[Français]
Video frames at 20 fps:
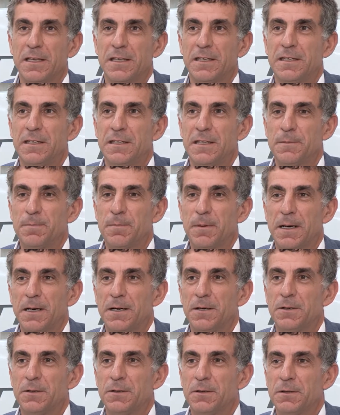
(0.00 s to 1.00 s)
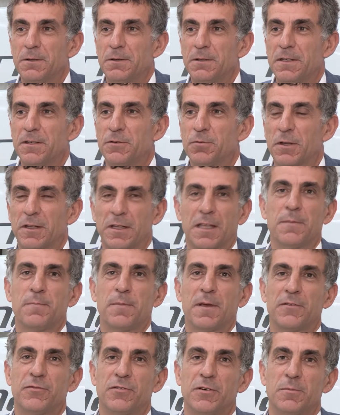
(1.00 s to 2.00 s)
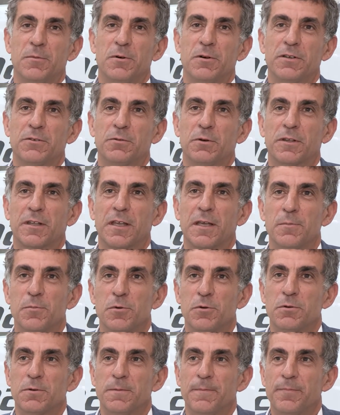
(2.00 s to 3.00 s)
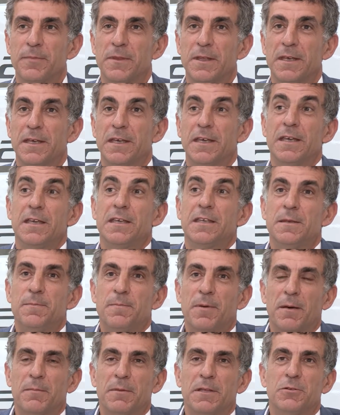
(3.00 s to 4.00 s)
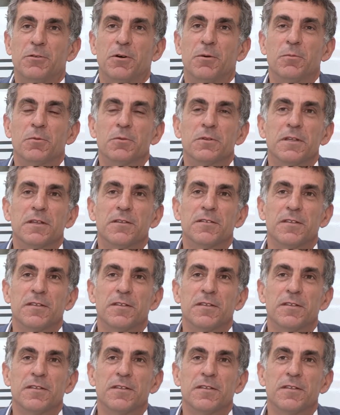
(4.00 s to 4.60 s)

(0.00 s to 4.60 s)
et qui, pas, euh, qui soit très performant, qui soit très beau et qui permette de remonter